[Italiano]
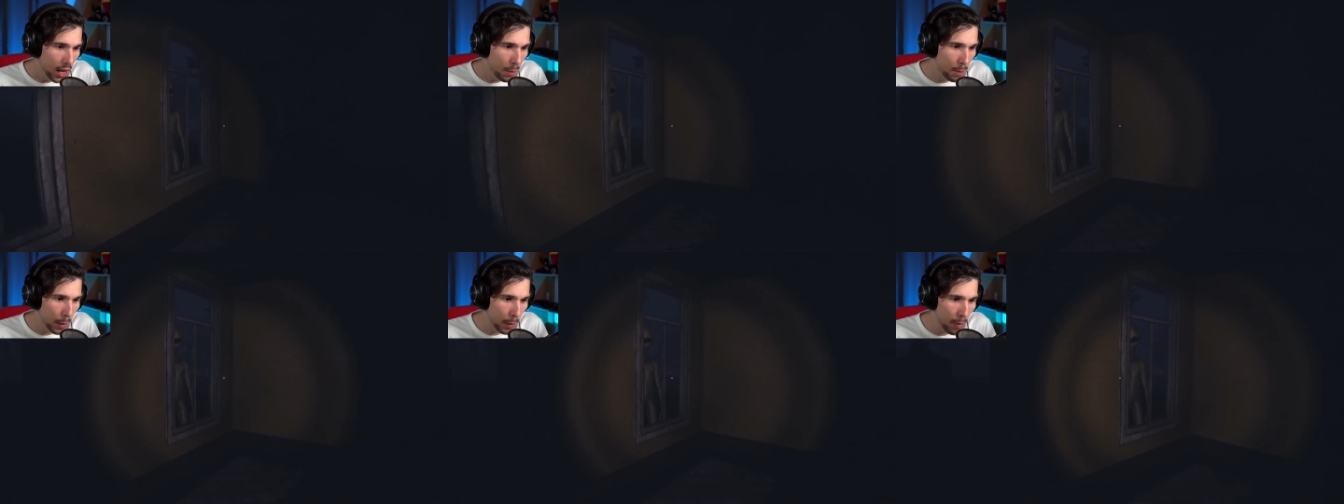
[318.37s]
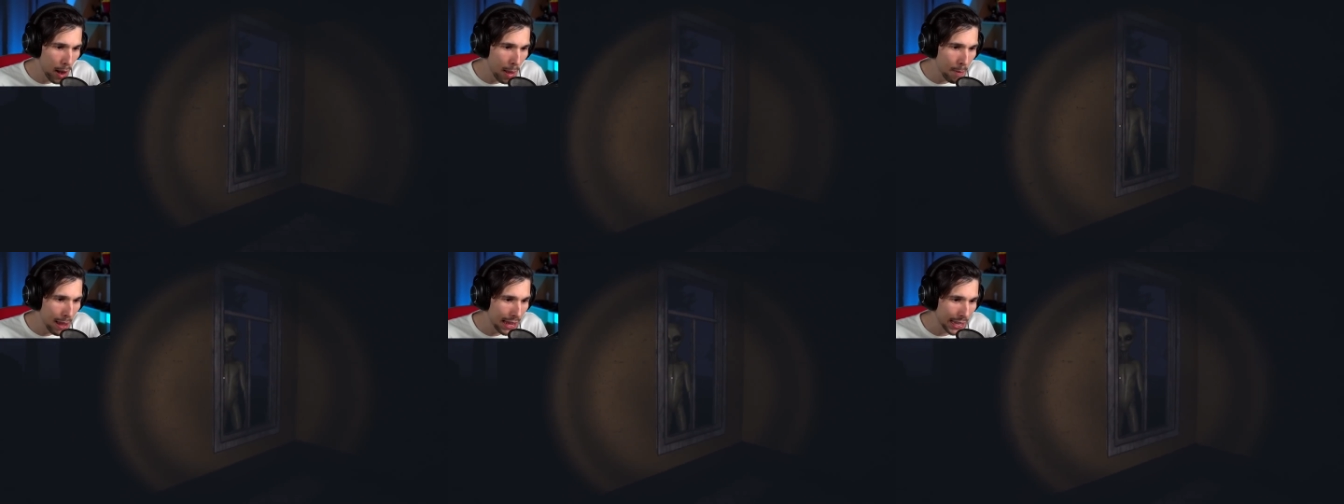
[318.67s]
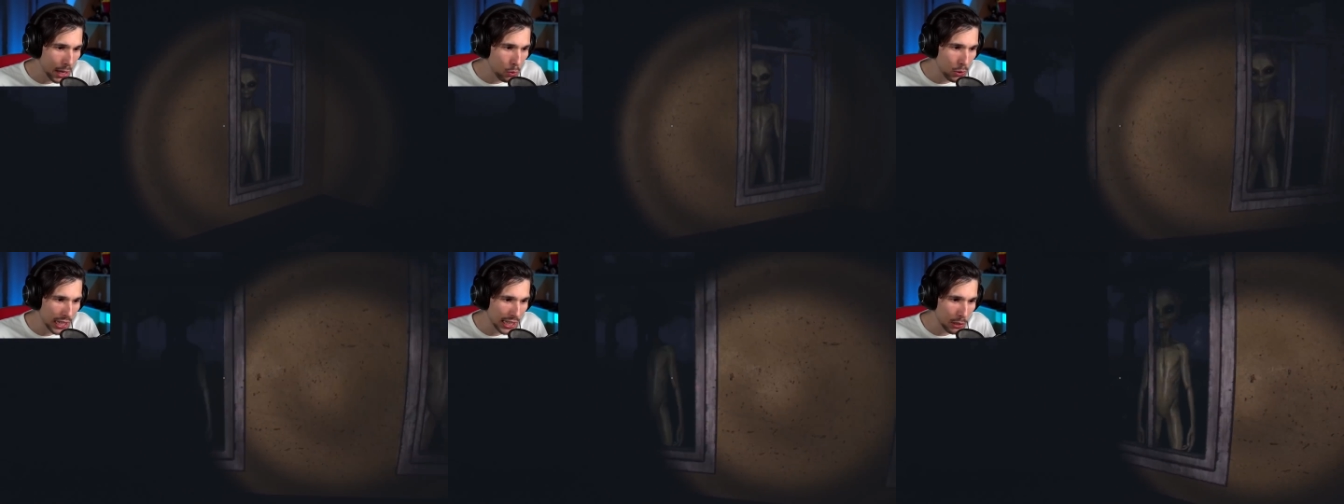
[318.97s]
Il problema è
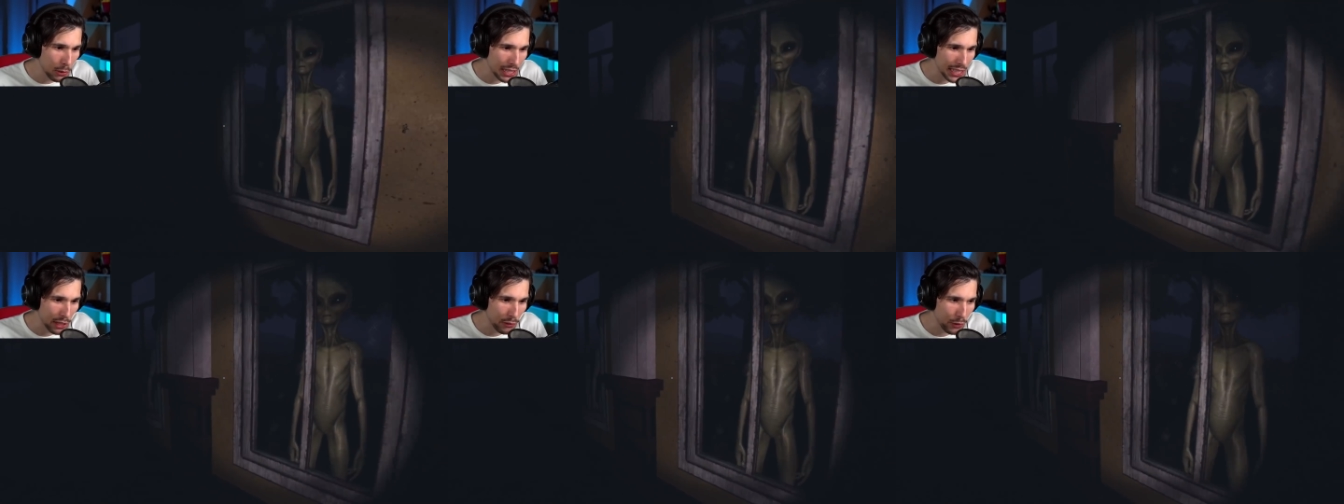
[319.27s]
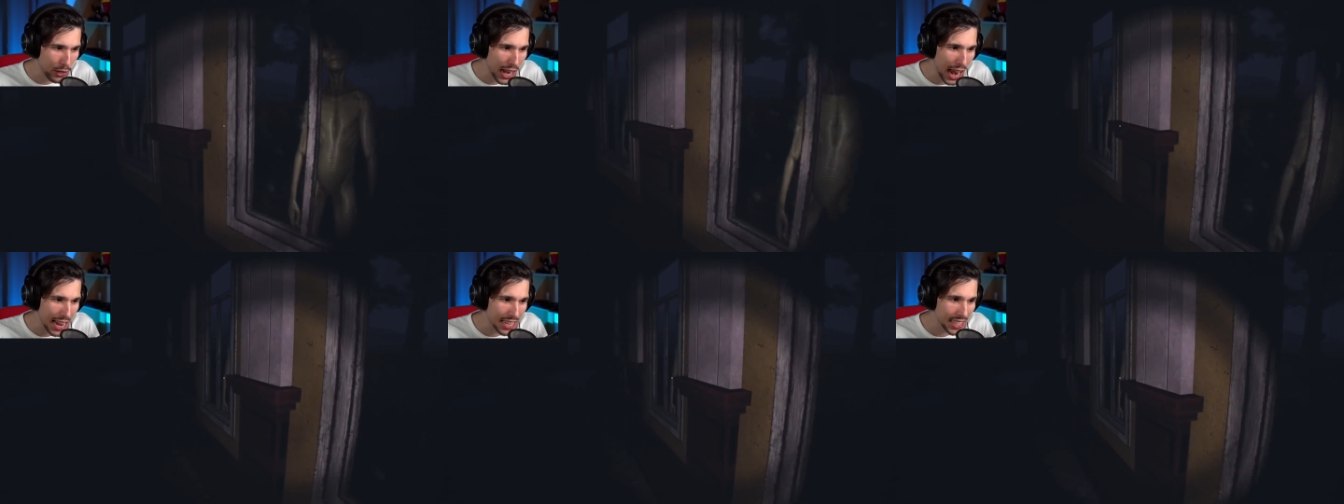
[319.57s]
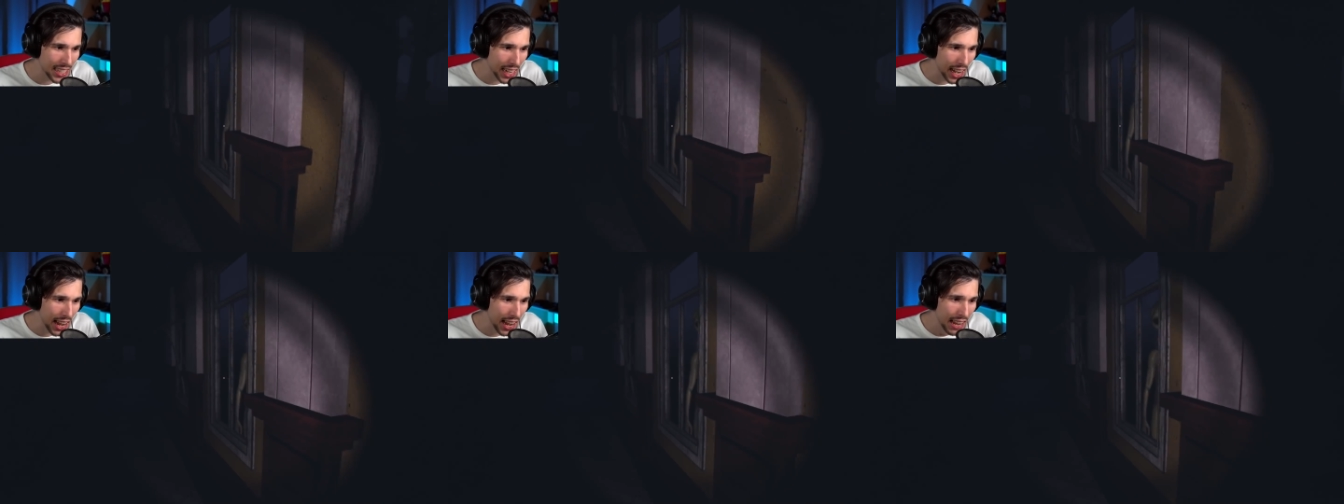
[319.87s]
che una di queste
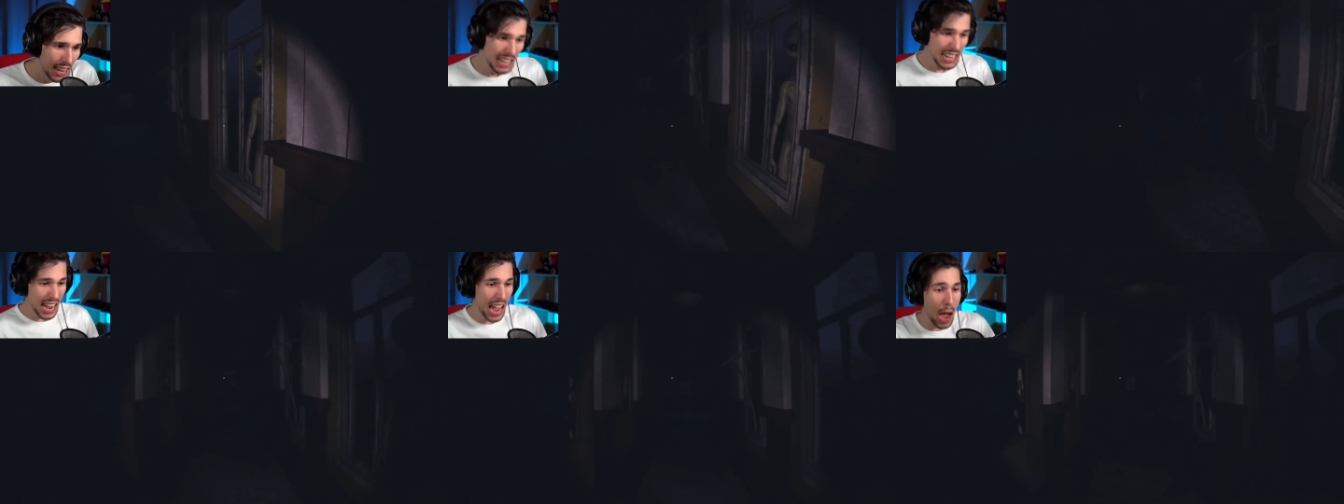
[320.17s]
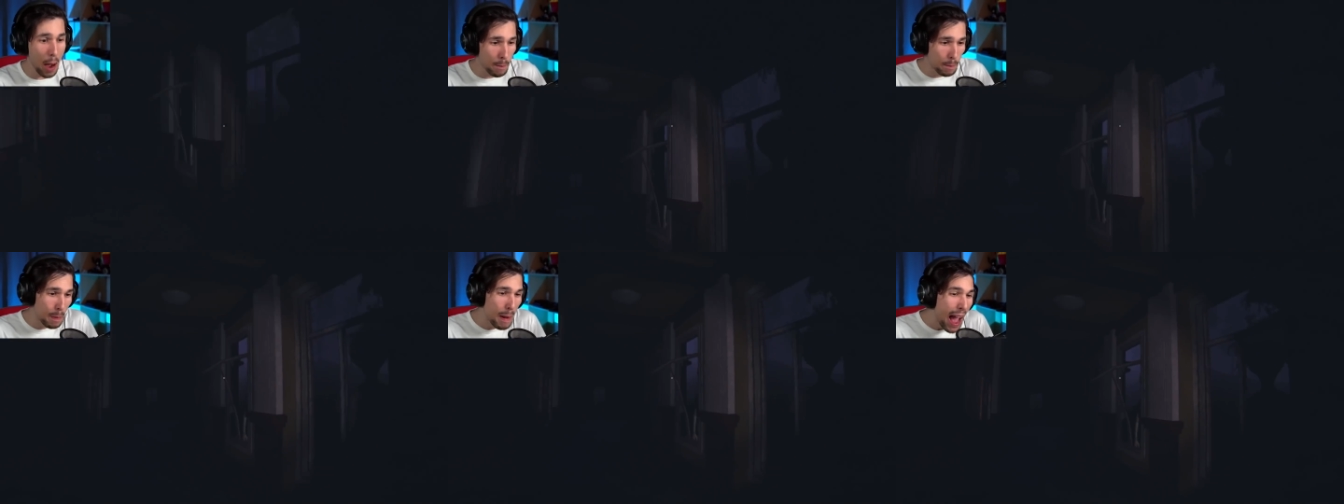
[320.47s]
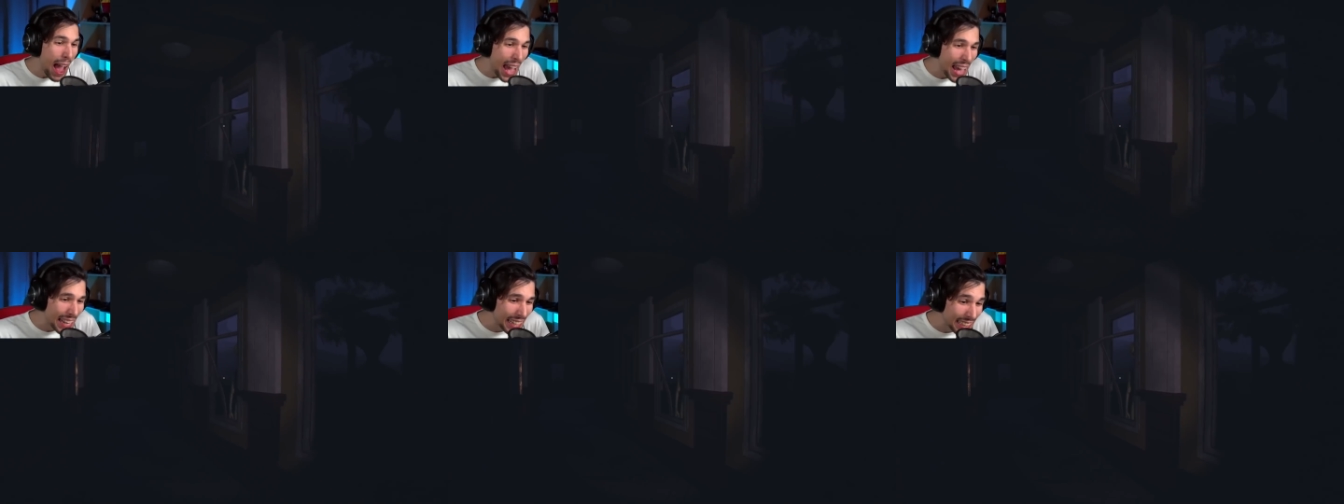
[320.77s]
finestre è
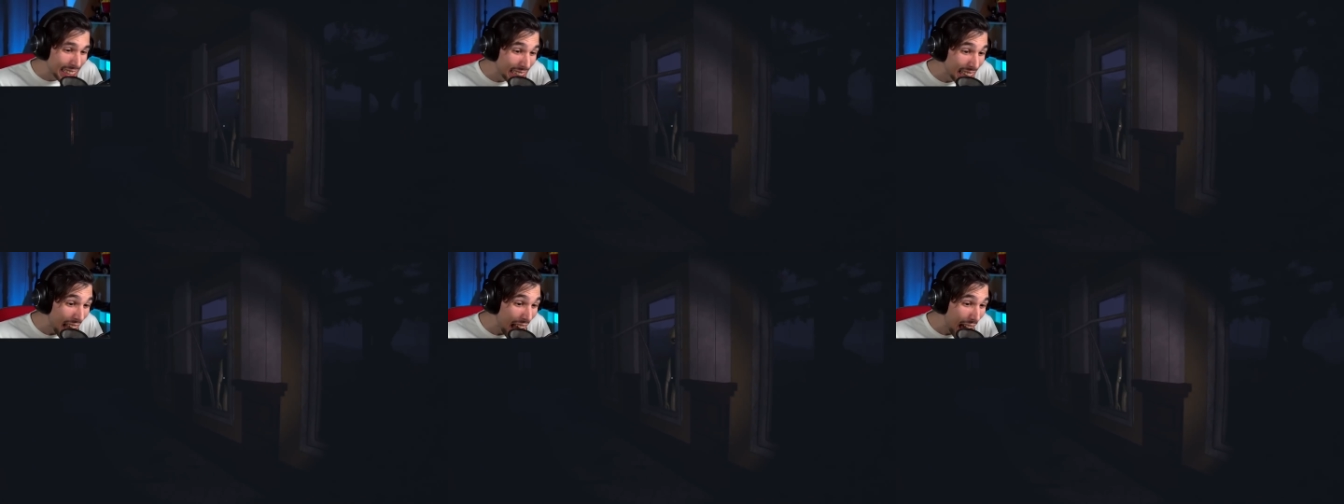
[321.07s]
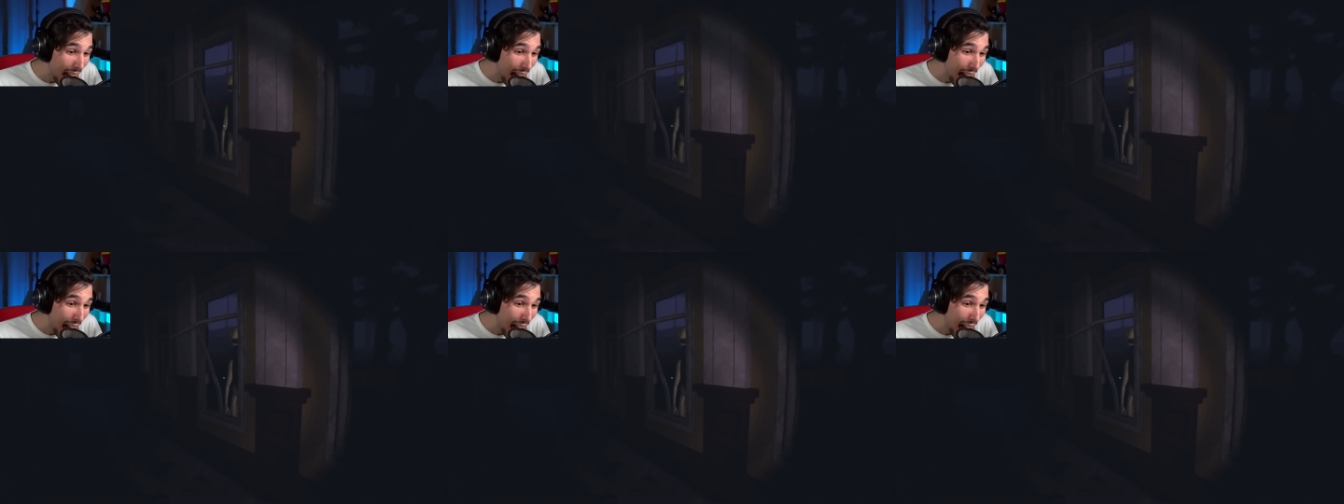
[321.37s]
aperta!